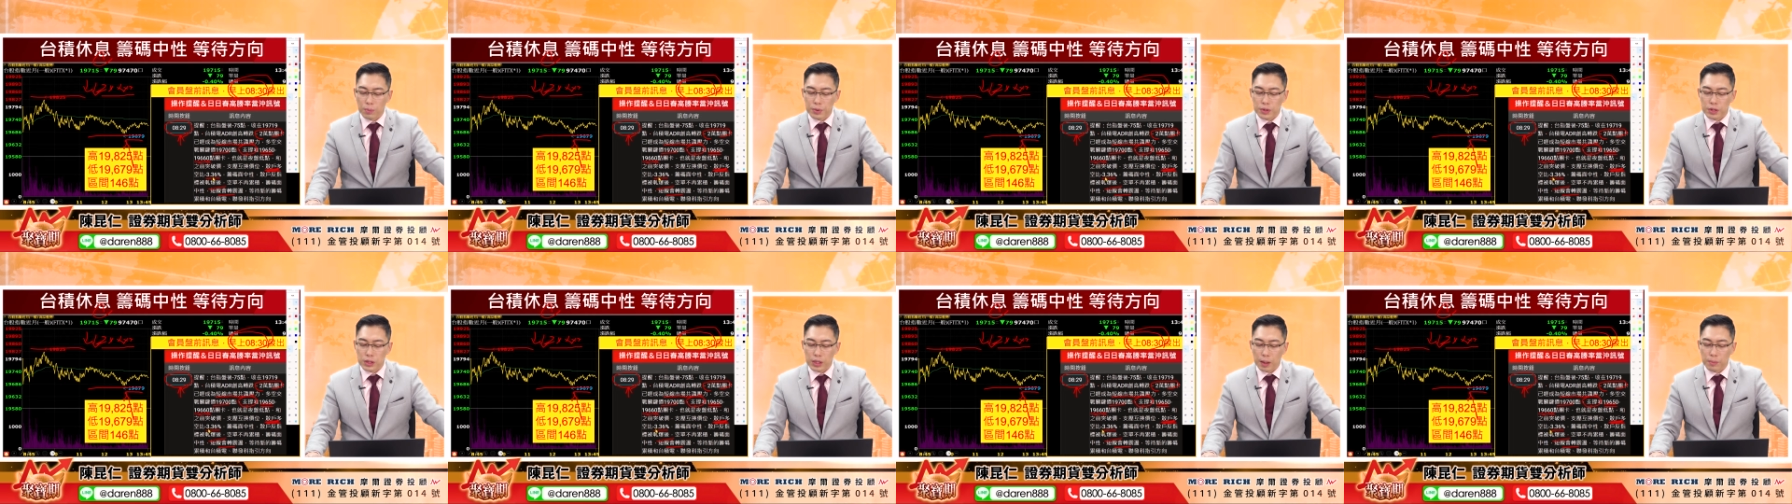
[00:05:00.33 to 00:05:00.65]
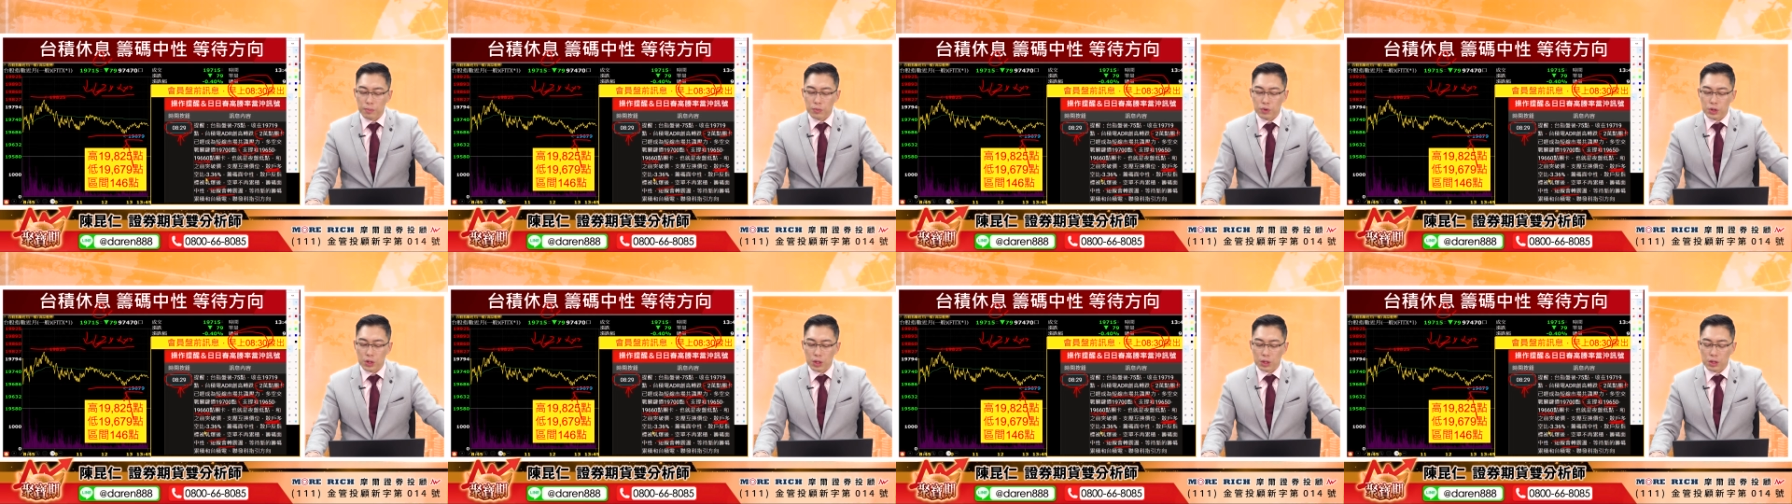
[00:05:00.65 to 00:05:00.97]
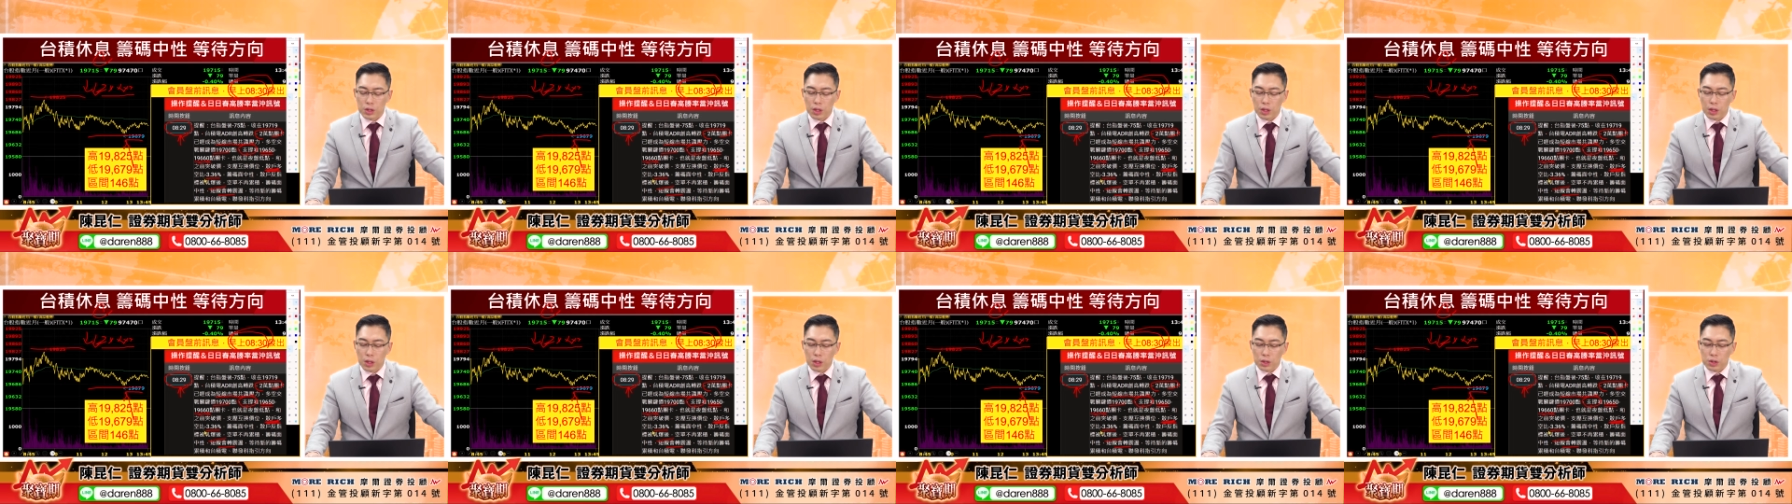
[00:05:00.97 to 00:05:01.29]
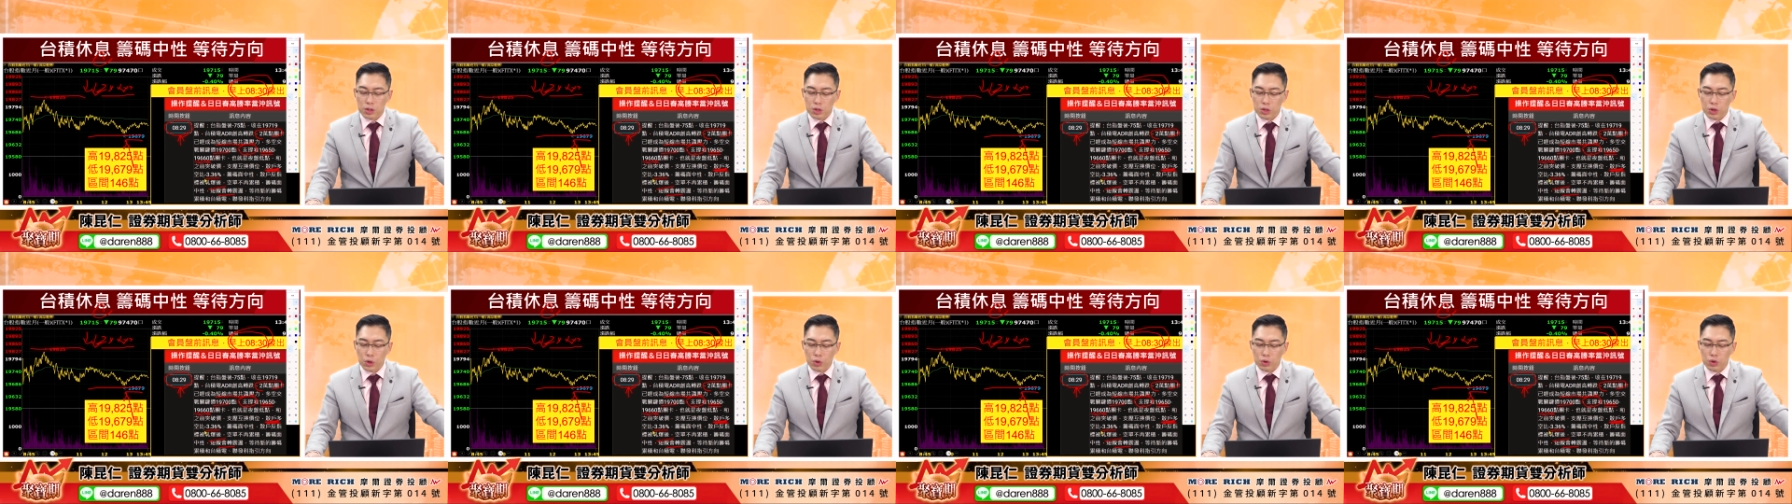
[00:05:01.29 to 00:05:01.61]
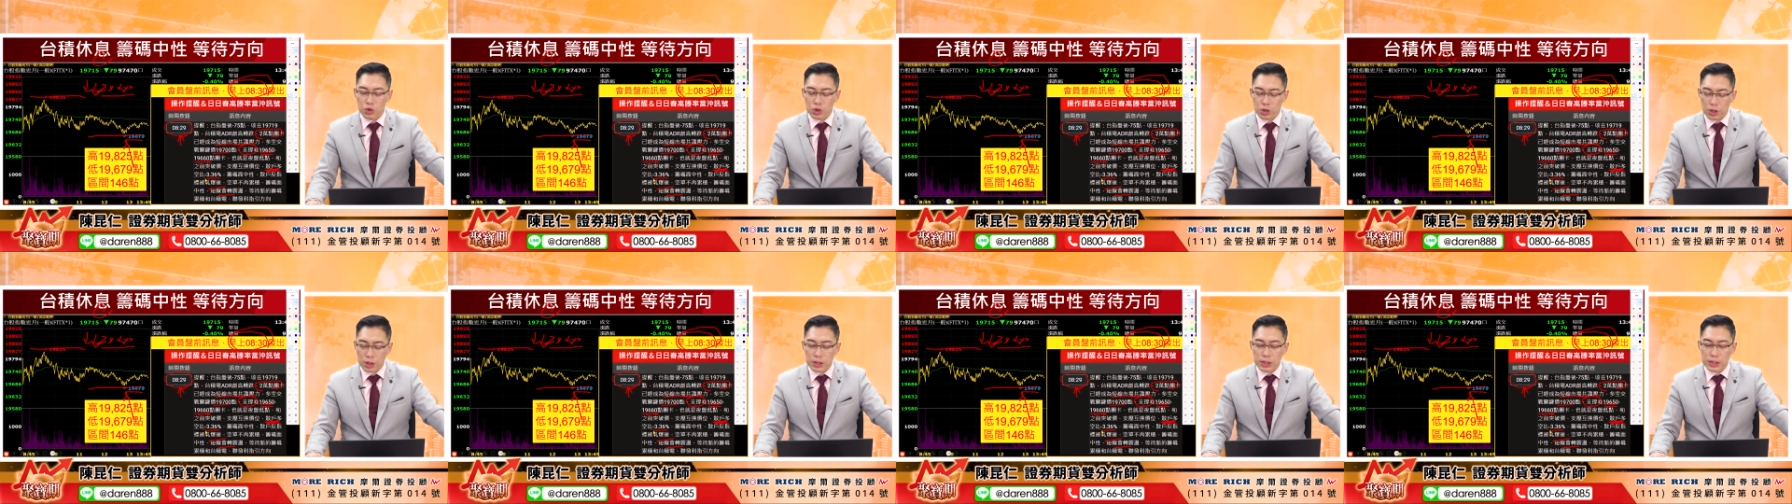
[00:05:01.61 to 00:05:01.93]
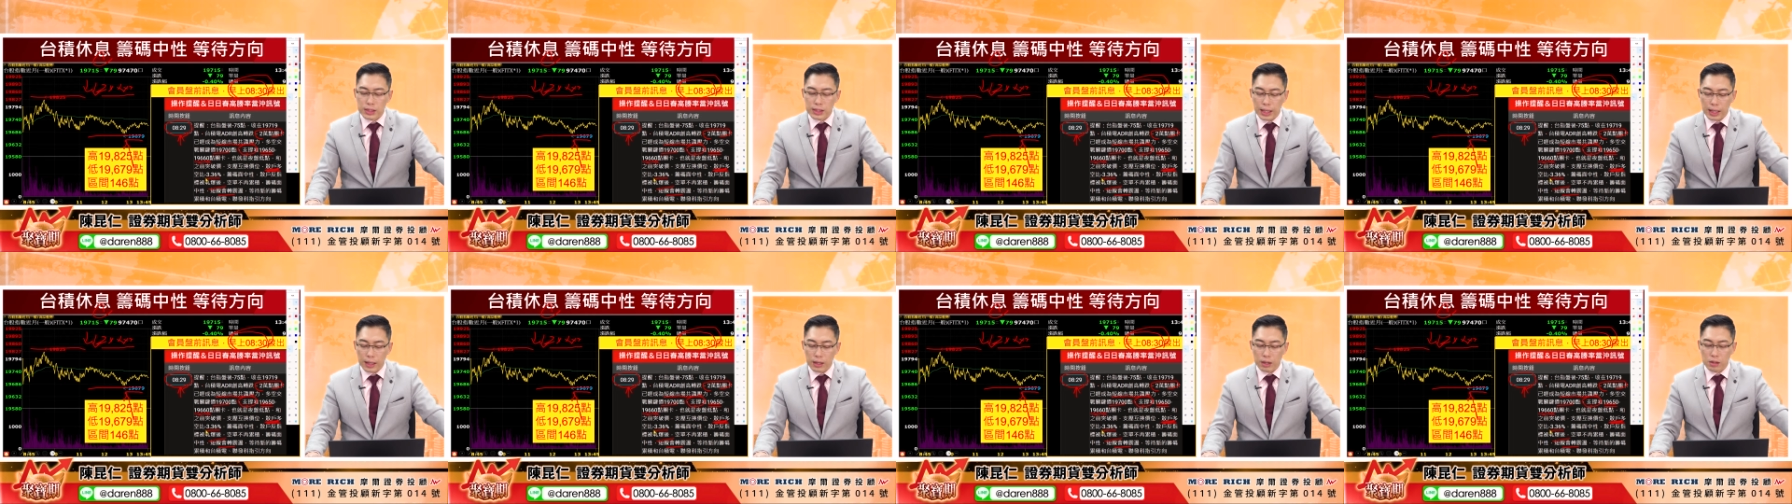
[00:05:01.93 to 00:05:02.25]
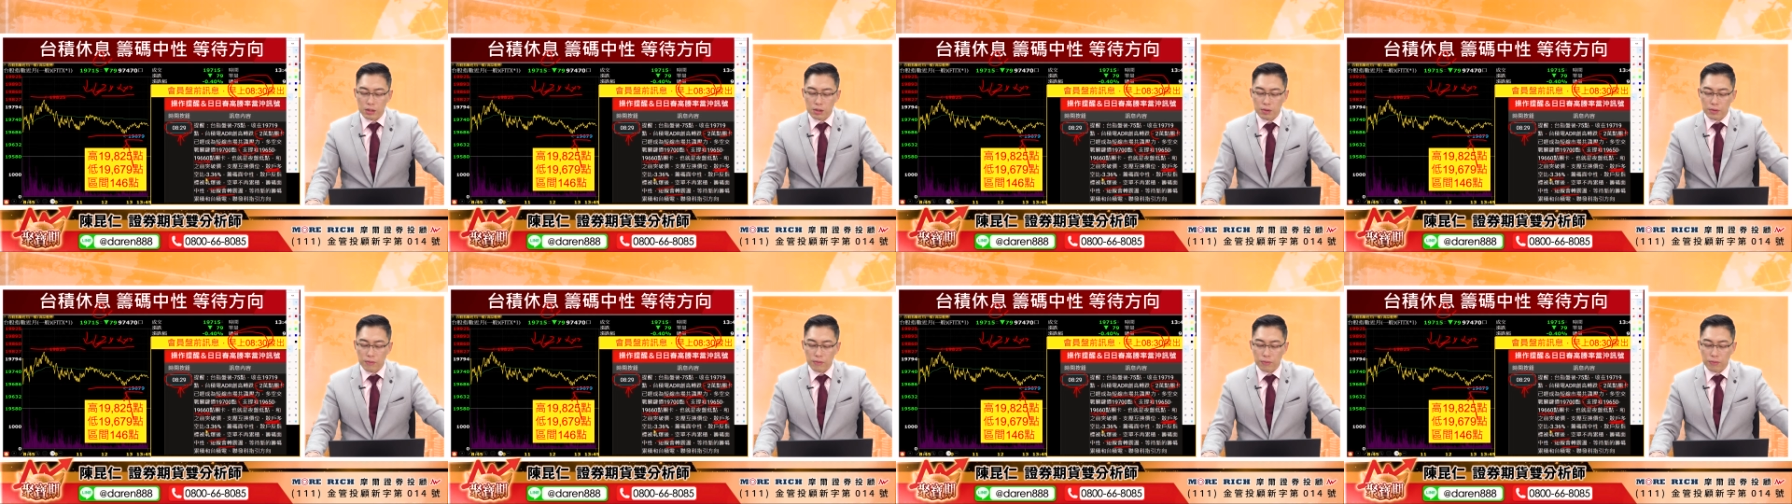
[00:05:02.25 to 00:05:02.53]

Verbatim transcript: 比现在目前只有剩下了